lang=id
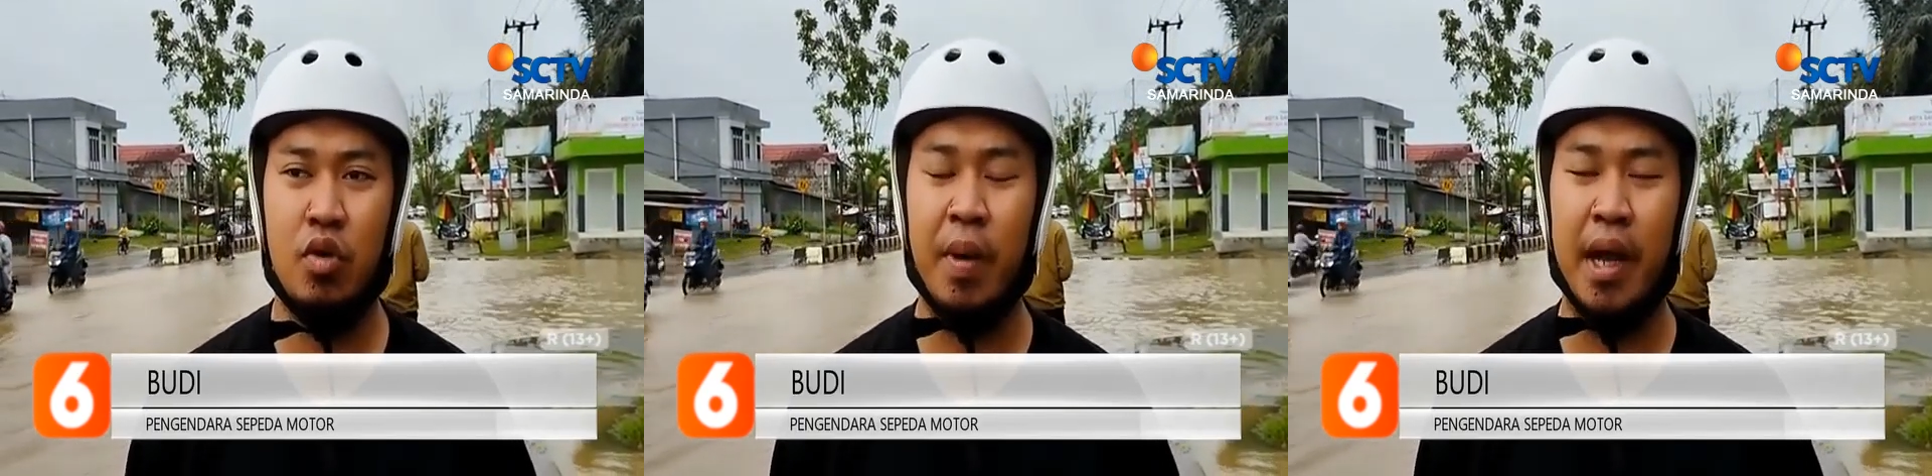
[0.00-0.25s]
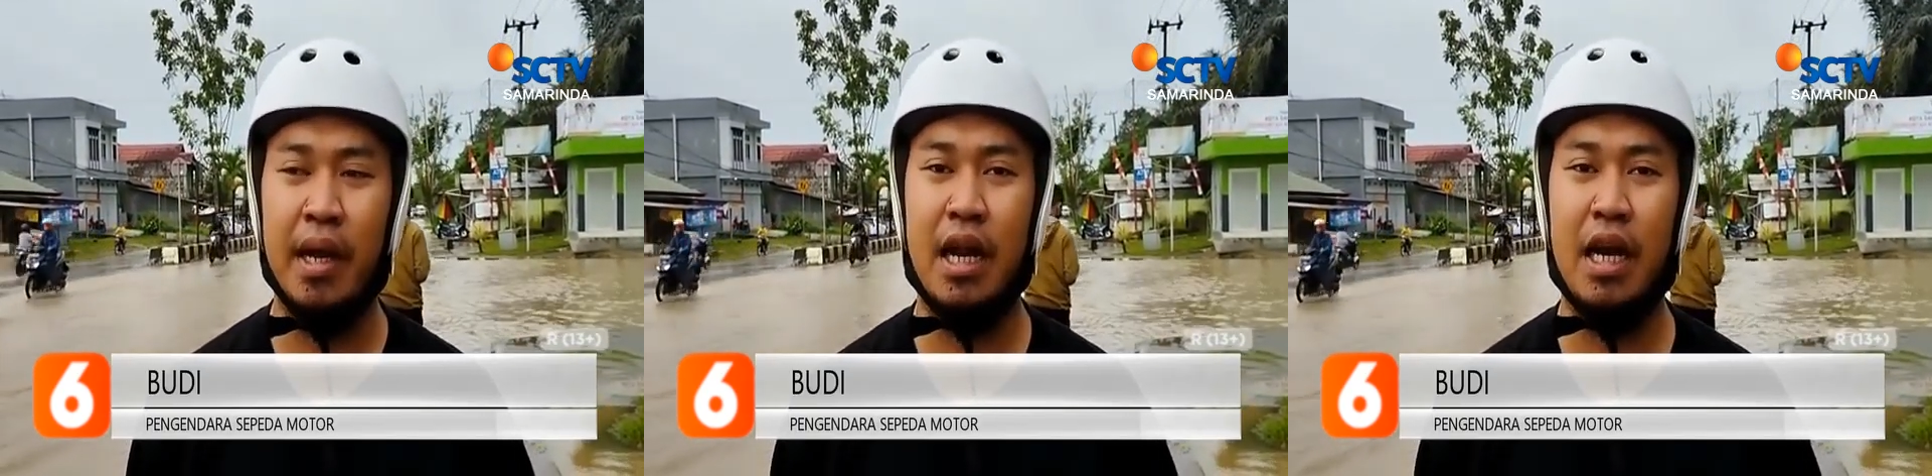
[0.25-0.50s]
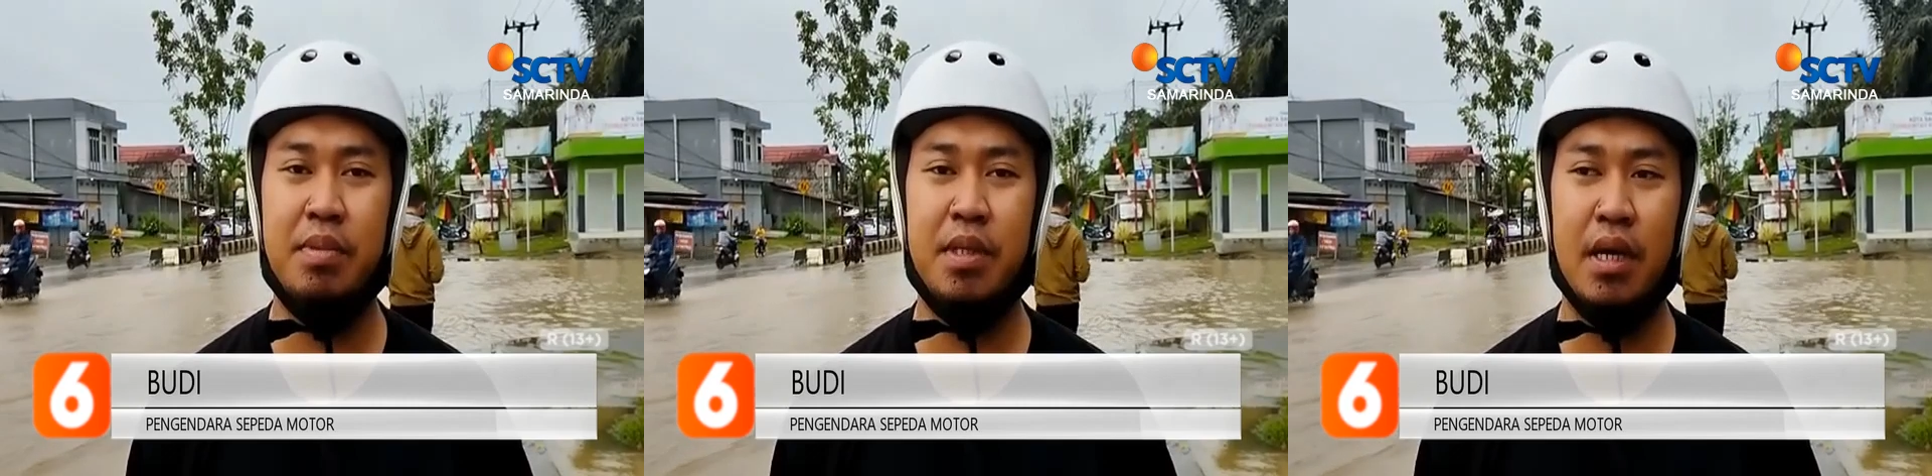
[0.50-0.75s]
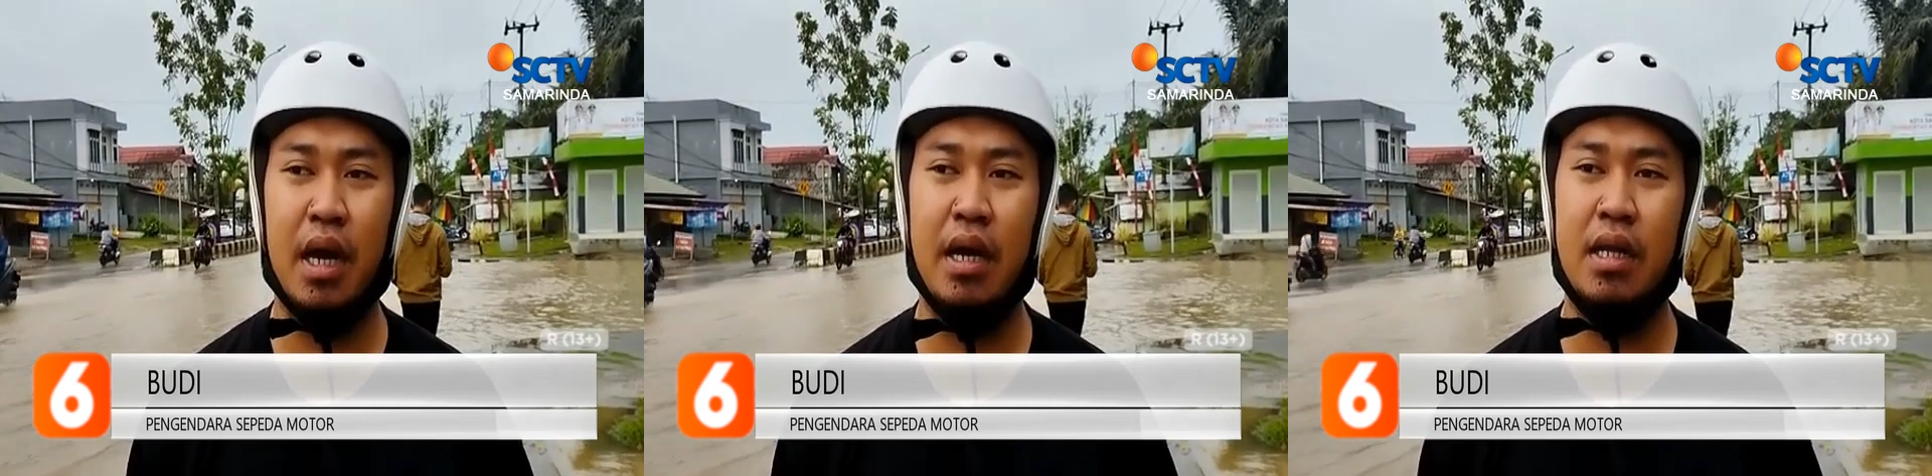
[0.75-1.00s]
Lumayan dalam
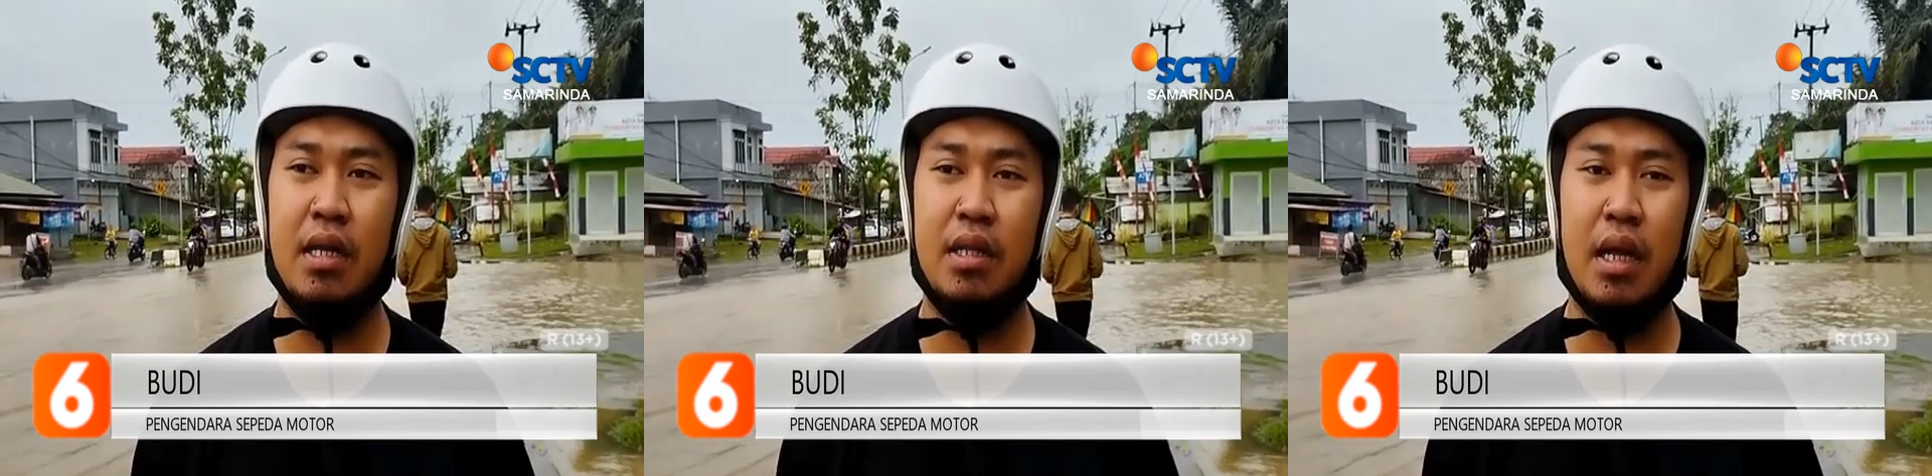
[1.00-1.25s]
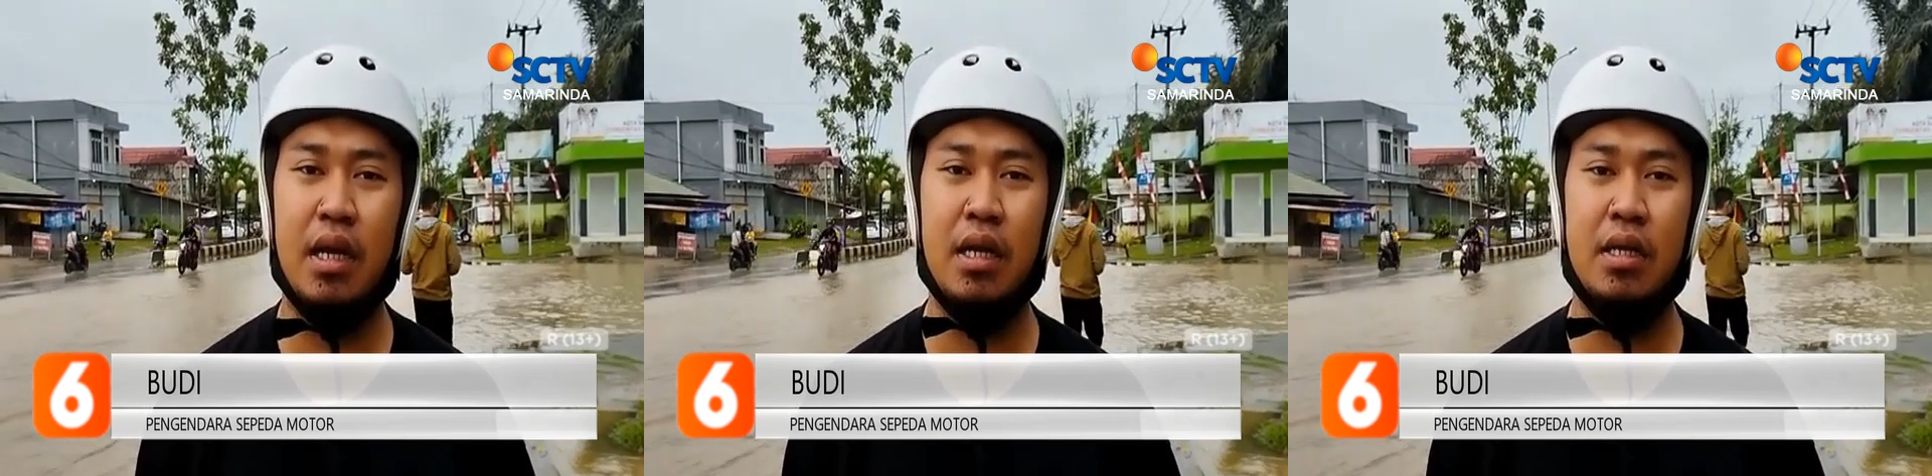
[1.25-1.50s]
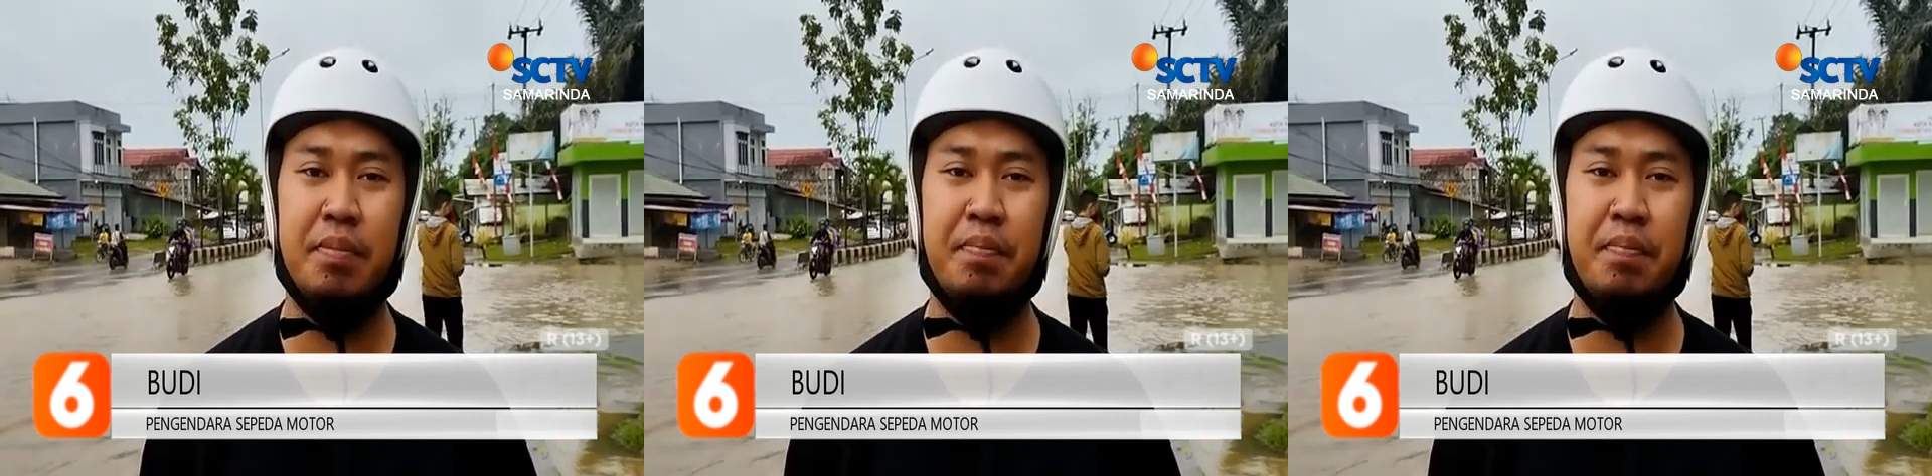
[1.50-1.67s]
sih karena tadi